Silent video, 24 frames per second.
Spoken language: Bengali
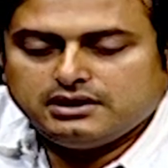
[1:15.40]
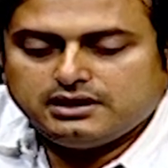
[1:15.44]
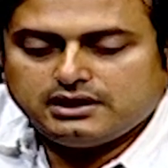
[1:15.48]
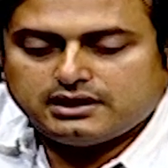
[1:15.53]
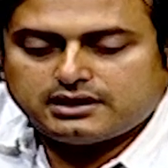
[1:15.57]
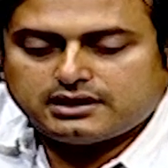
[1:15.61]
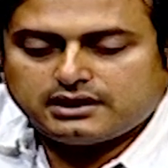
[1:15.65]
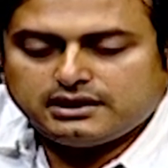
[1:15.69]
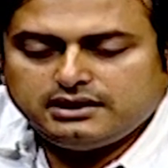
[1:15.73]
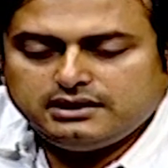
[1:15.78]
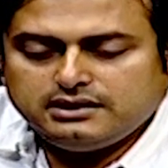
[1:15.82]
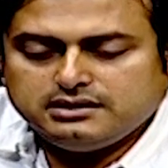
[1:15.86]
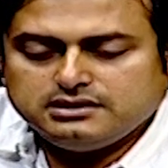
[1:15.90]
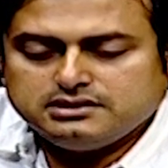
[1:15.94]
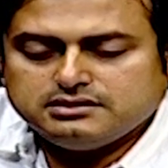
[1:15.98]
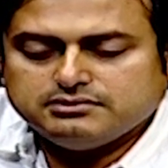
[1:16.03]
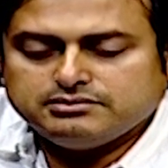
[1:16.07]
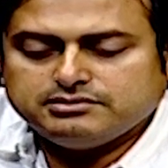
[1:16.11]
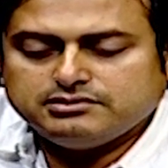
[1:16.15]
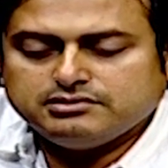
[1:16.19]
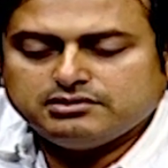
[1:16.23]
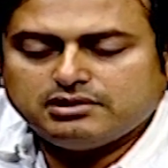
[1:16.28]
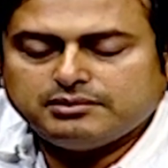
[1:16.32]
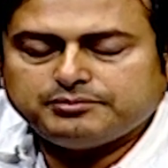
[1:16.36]
এখানে
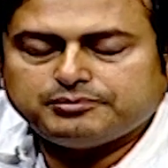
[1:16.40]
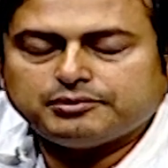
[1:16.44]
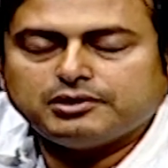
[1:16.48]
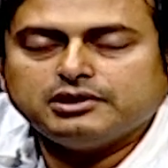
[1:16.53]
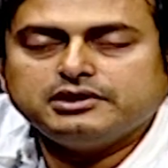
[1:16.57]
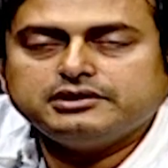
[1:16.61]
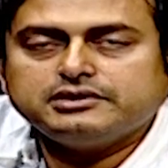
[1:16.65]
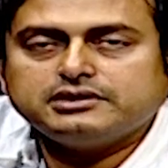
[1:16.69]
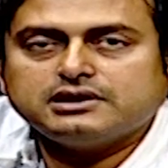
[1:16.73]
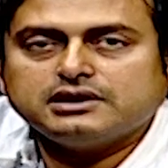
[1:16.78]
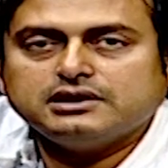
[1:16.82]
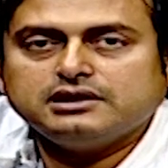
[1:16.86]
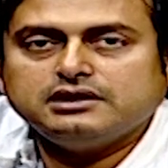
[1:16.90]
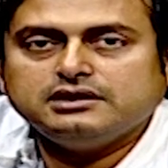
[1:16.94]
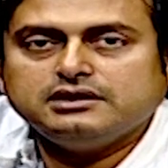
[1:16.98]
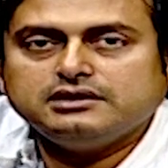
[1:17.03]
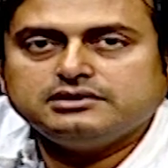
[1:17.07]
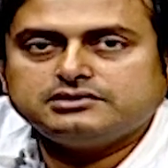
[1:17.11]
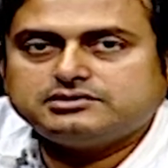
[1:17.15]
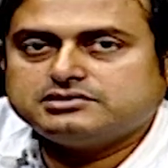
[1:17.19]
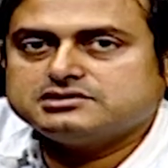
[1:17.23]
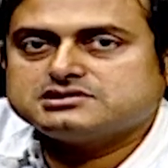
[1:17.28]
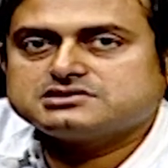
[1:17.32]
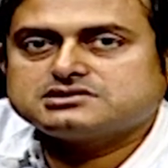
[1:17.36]
ইন্ডিভিজুয়াল পলিটিক্যাল
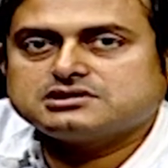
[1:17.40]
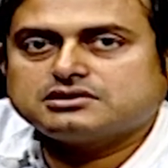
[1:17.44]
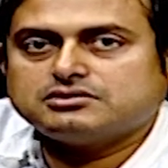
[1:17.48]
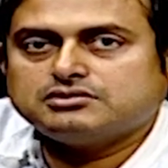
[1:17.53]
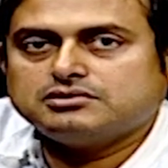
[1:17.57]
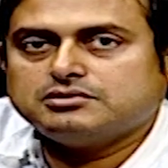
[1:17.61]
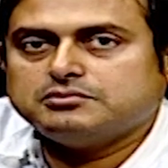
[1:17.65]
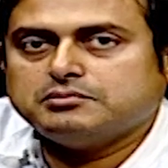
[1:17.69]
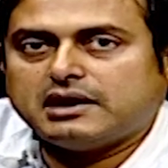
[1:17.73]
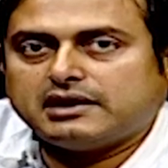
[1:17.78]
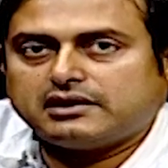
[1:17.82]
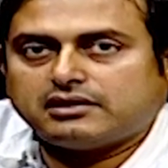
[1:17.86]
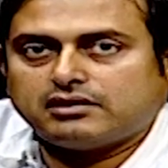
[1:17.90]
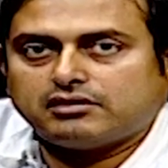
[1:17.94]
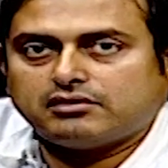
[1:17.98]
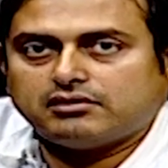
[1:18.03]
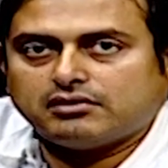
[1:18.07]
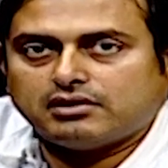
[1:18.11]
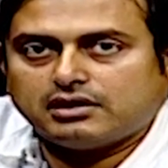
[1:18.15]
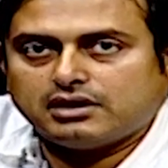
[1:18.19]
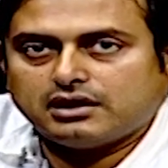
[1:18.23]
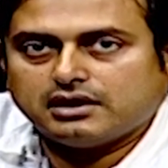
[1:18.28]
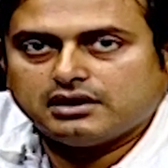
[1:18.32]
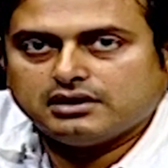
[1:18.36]
ইন্টারেস্টটা কোনো ম্যাটার
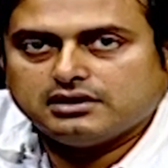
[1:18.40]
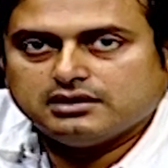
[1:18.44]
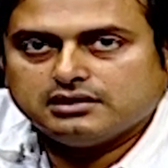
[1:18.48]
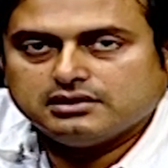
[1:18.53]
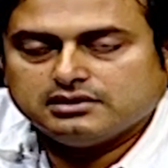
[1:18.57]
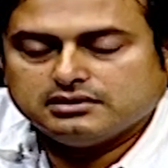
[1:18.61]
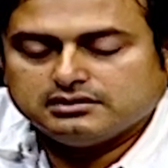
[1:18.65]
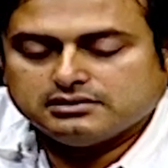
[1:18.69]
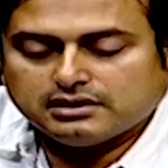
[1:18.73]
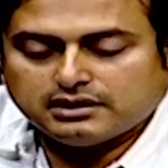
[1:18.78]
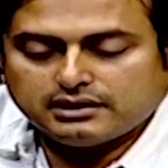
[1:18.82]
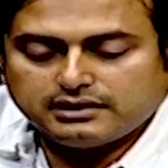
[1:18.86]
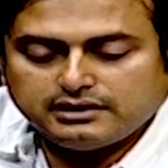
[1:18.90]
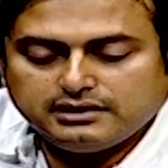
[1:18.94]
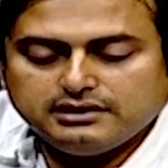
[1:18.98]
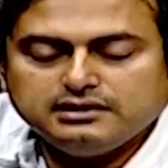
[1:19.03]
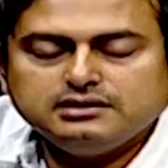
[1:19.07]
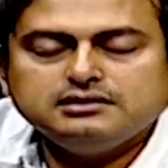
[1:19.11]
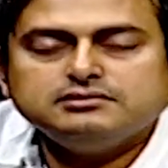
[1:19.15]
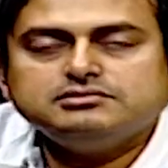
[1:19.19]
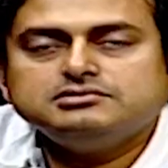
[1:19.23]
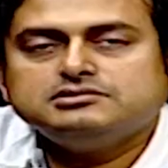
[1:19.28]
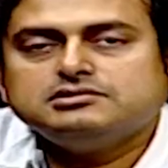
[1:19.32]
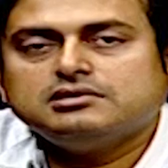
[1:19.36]
করে না আর
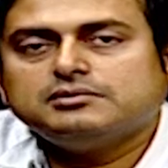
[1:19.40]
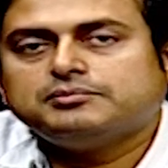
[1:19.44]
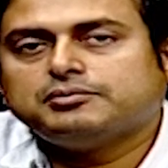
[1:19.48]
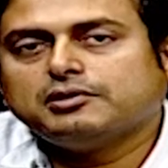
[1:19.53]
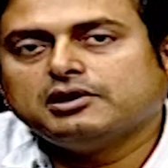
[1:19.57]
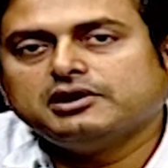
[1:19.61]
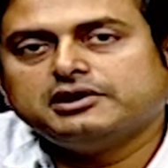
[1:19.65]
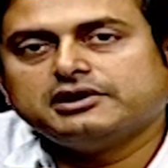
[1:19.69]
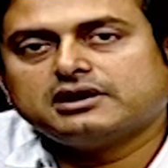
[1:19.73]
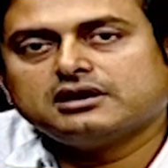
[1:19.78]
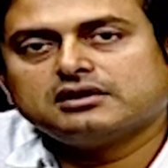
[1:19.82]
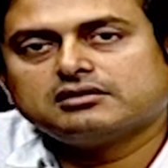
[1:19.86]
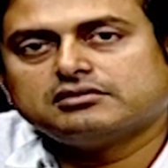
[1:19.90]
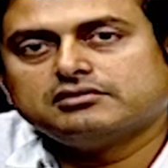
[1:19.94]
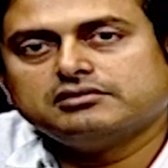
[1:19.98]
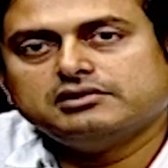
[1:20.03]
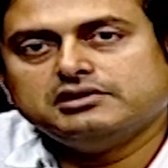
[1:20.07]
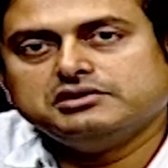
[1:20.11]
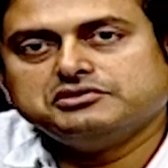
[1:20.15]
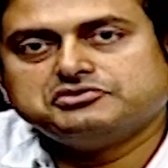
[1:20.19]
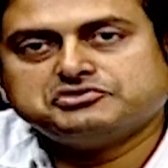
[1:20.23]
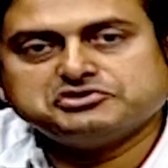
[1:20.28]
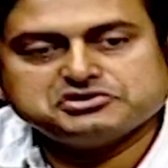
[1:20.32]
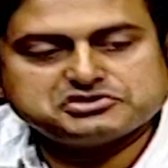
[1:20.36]
ইন্ডিভিজুয়াল পলিটিক্যাল কোনো
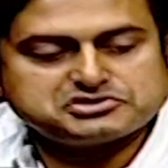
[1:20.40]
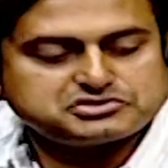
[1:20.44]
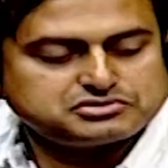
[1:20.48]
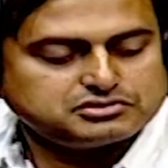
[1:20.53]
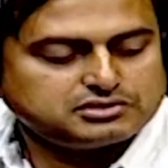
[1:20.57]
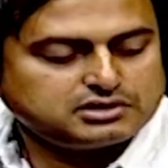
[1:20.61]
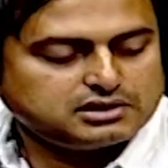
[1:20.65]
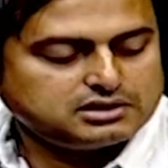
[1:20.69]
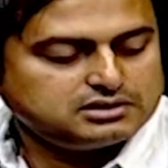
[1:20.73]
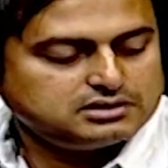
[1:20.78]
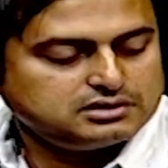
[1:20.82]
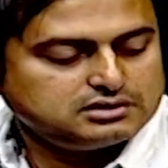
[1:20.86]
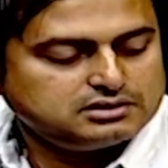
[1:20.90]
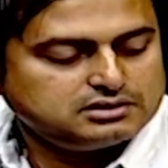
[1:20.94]
ইন্টারেস্টও নেই